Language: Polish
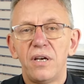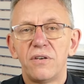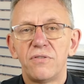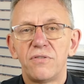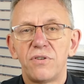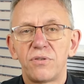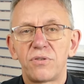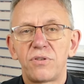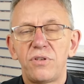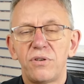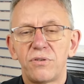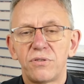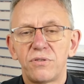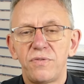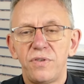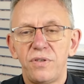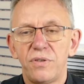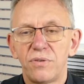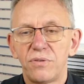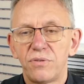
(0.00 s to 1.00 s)
wątki
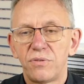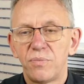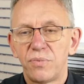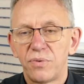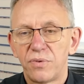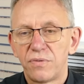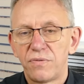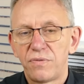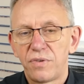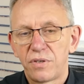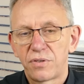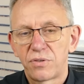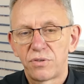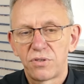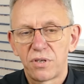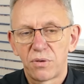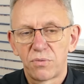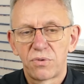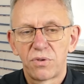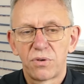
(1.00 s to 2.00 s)
rozwinąć, bo
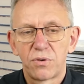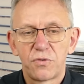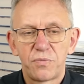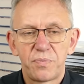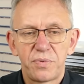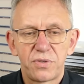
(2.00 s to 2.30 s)
większość autorów